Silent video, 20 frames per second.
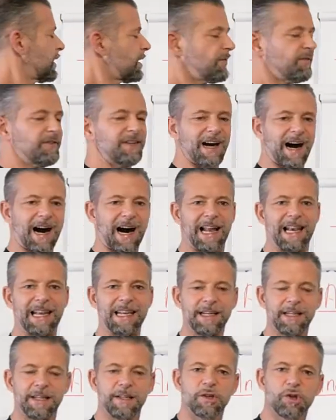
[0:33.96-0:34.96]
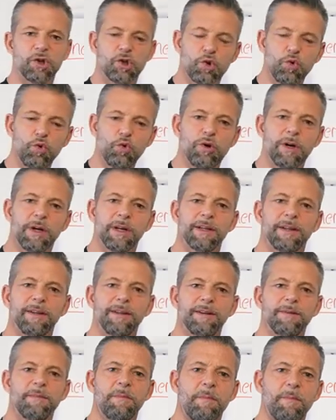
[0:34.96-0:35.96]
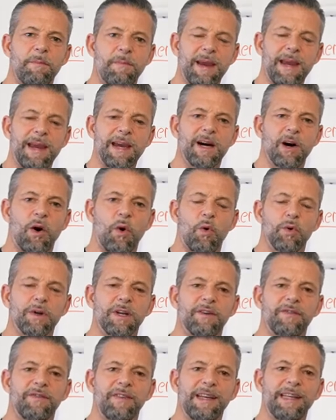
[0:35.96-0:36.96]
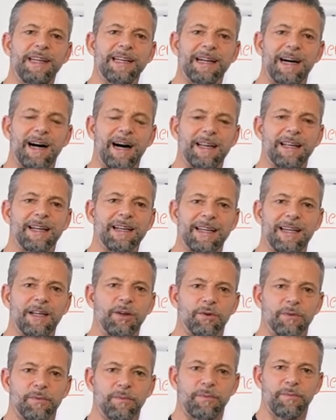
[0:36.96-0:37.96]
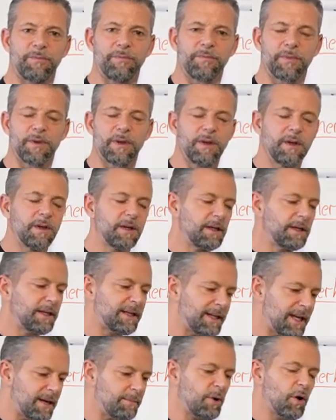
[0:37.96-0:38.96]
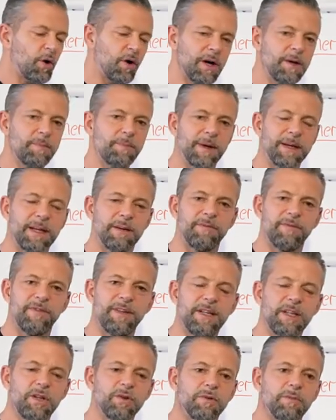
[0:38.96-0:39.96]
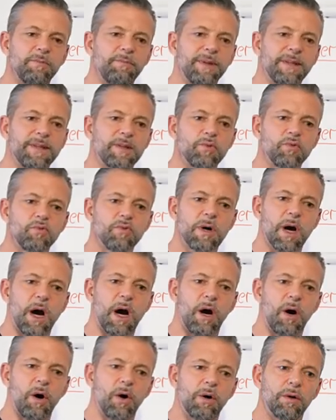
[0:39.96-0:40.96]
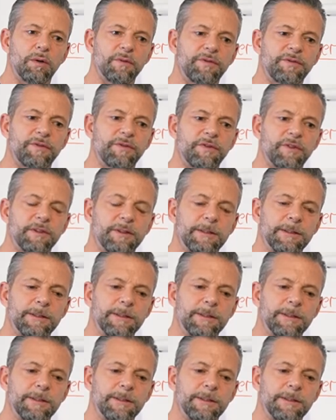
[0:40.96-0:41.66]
wir alle suchen mehr oder weniger Anerkennung. Ich nehme heute bei dem Video in Bezug auf